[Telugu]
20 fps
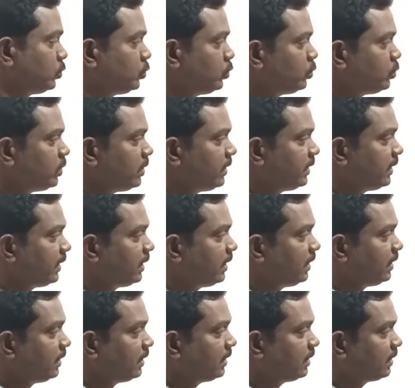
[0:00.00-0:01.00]
డూ అంటే
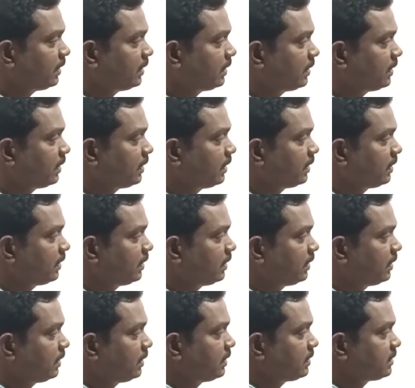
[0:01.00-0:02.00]

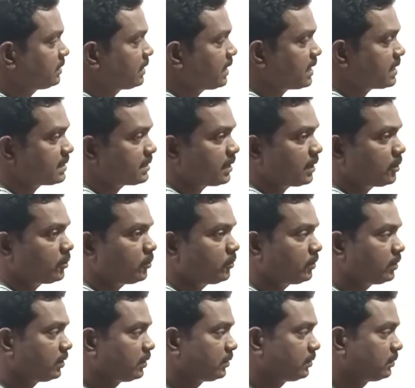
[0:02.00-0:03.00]
చేస్తాను
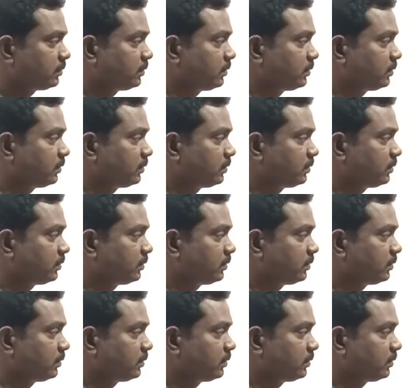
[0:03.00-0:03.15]
అని